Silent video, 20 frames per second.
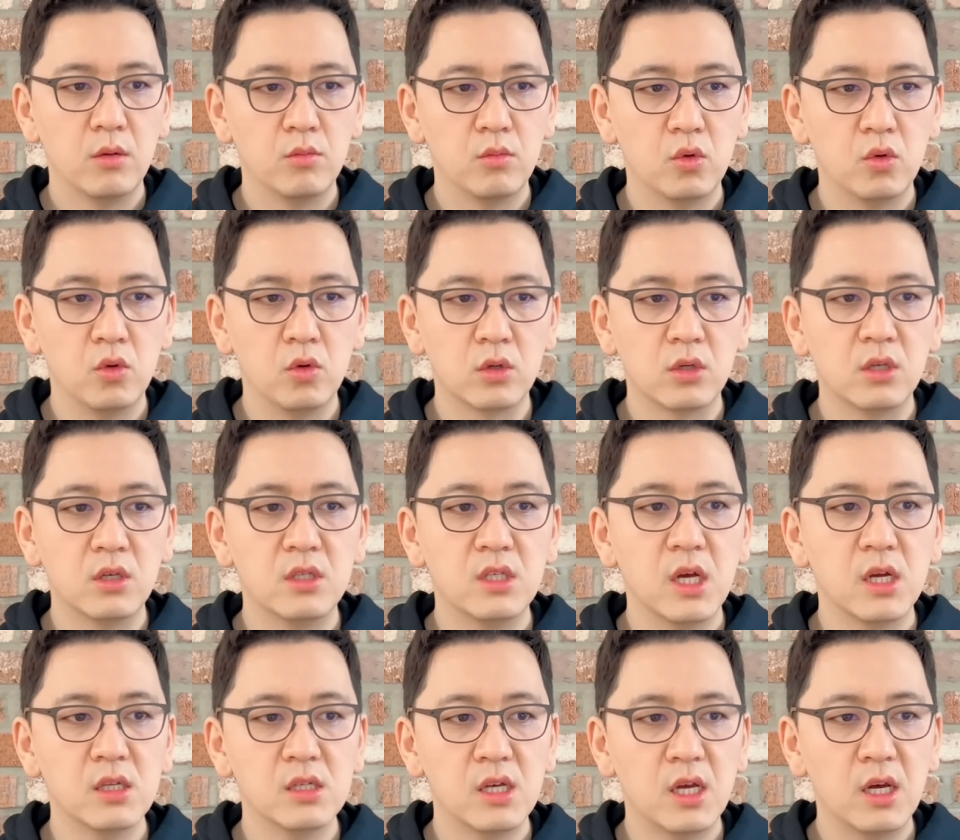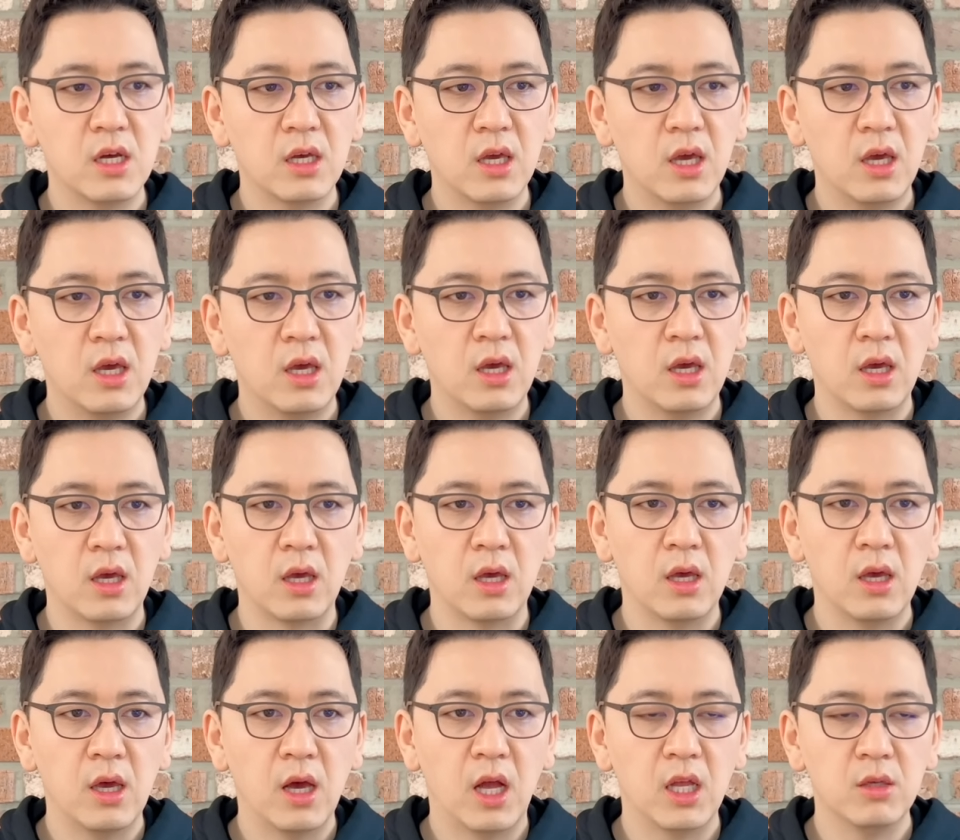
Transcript: 뭐 극장장에